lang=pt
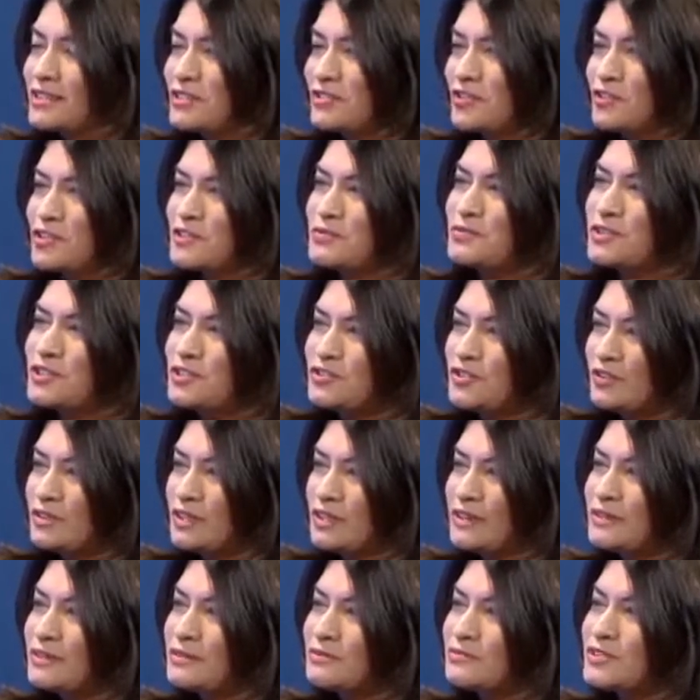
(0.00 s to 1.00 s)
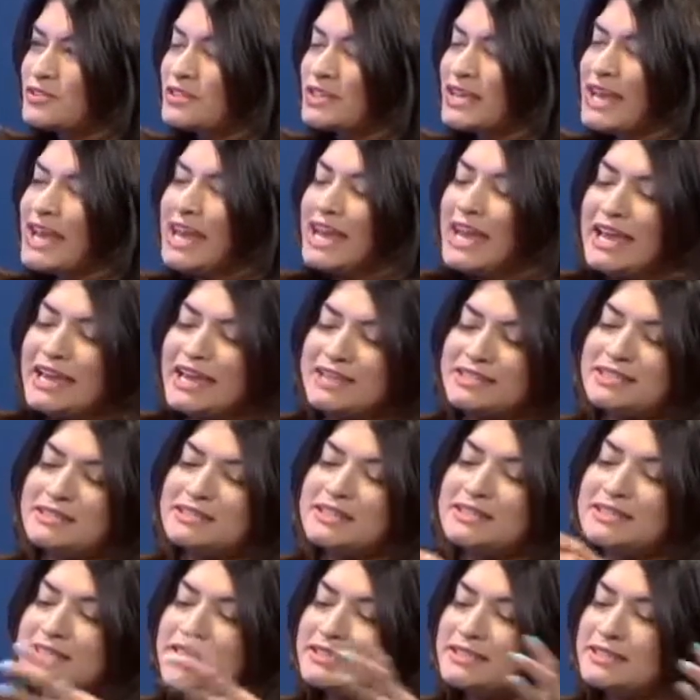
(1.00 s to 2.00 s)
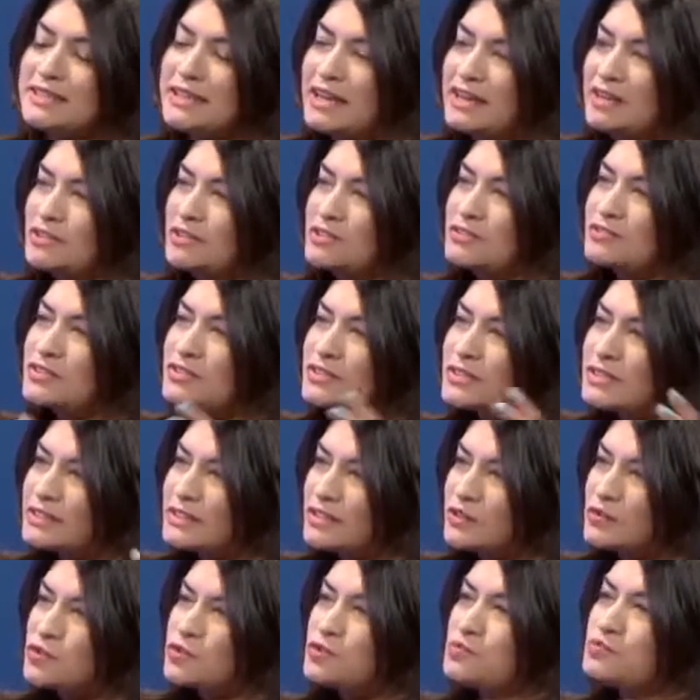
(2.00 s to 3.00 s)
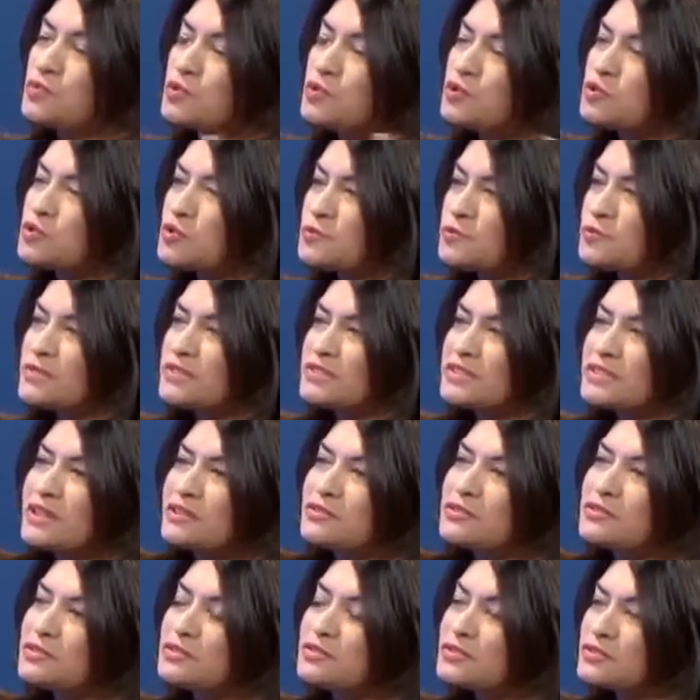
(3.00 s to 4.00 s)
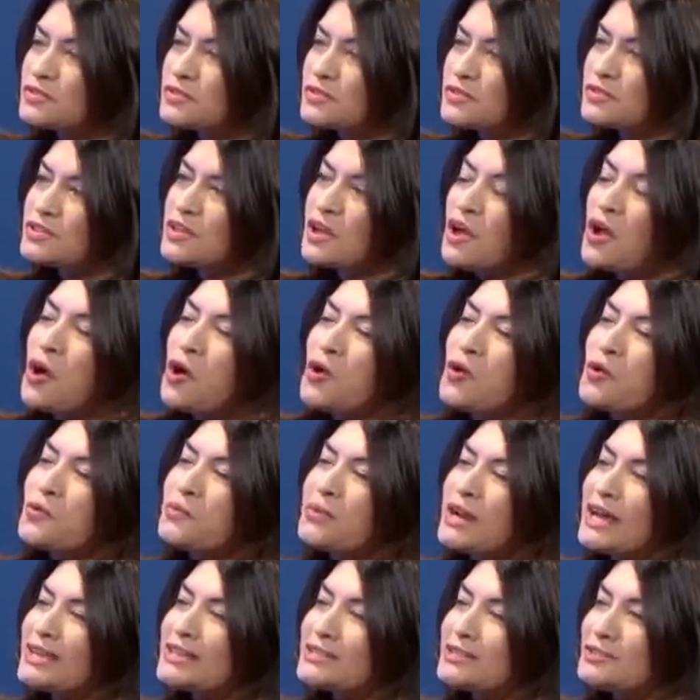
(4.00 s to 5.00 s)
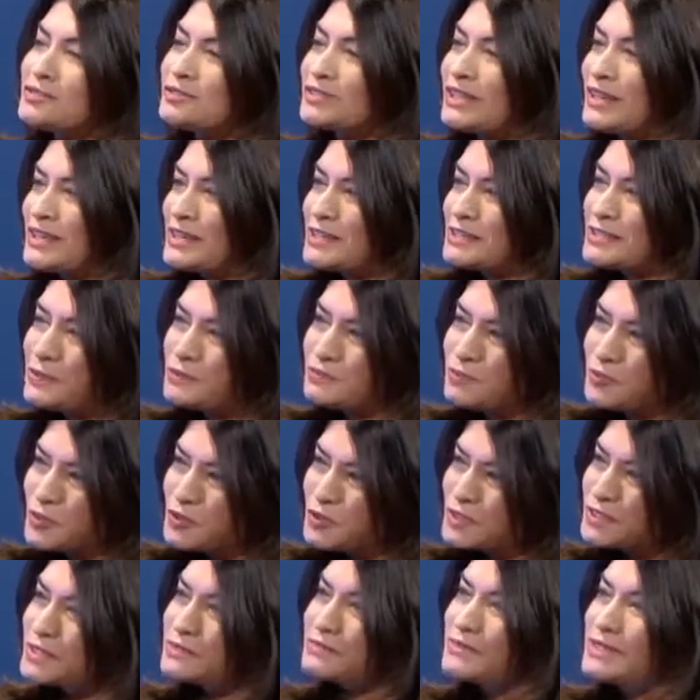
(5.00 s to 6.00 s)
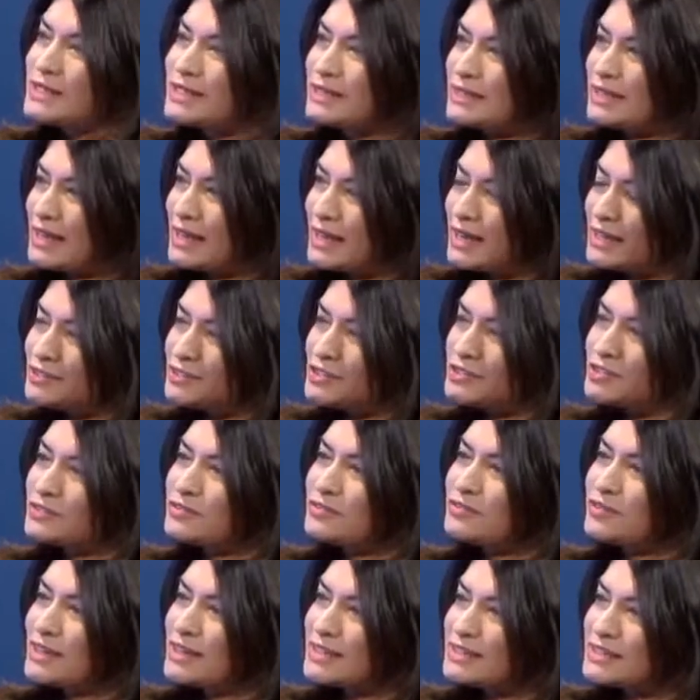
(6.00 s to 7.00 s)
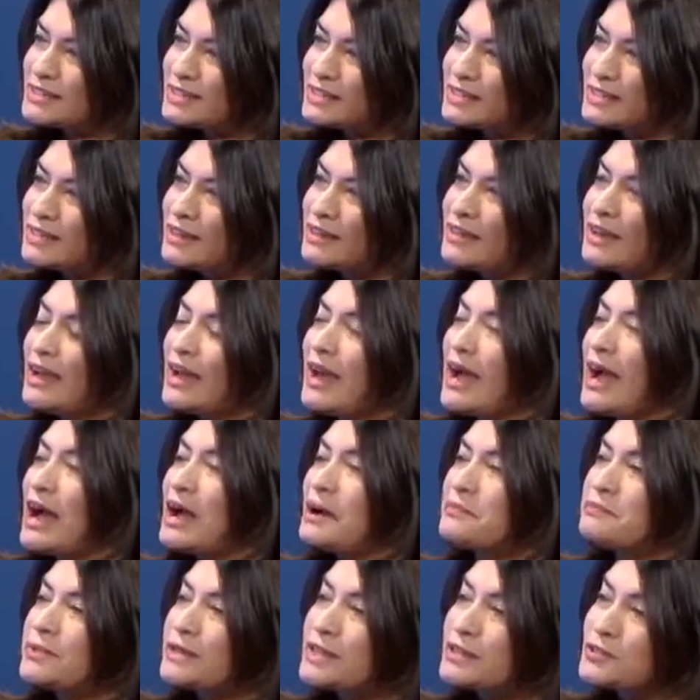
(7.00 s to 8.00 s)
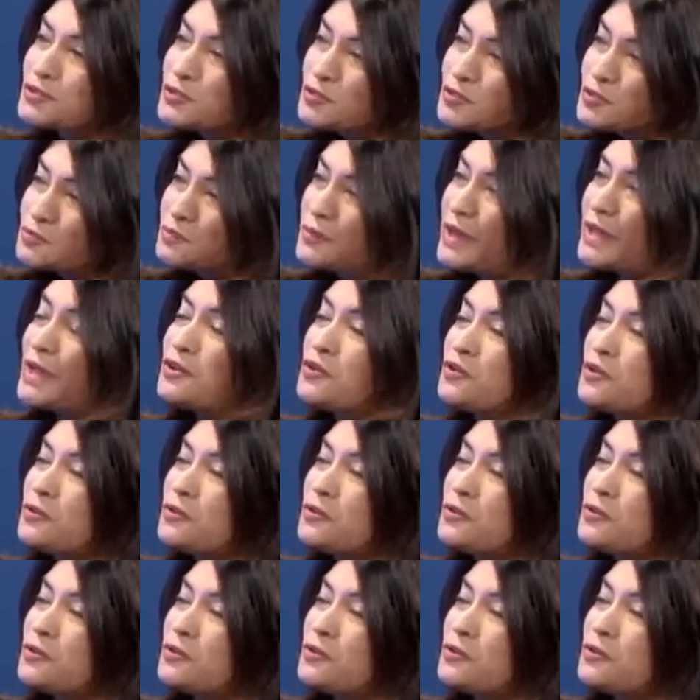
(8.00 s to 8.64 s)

que nós mencionamos, essa necessidade de você ter os múltiplos recursos, o Brasil tem essa possibilidade de fazer a preços bem